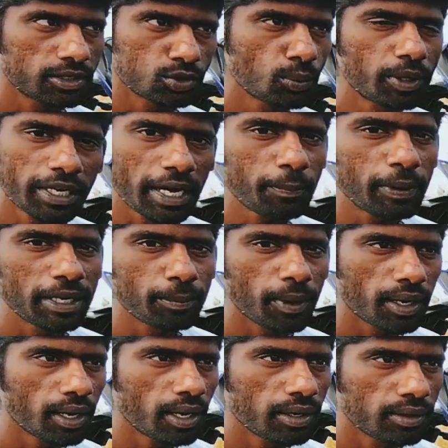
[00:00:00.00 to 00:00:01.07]
சும்மா ட்ரை பண்ணி
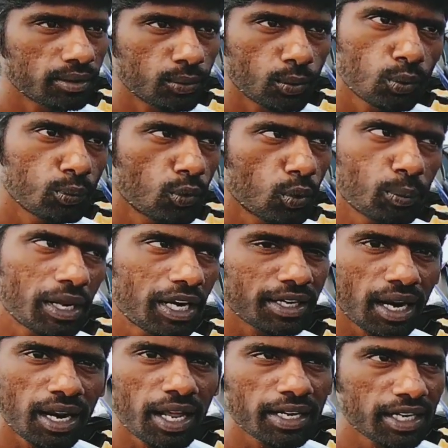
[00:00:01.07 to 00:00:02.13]
பார்க்கலாம் உண்மையில்
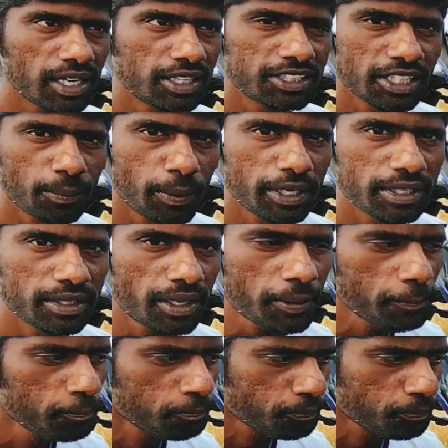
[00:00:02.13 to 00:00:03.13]
நல்லா இருக்கு செக் பண்ணி தான்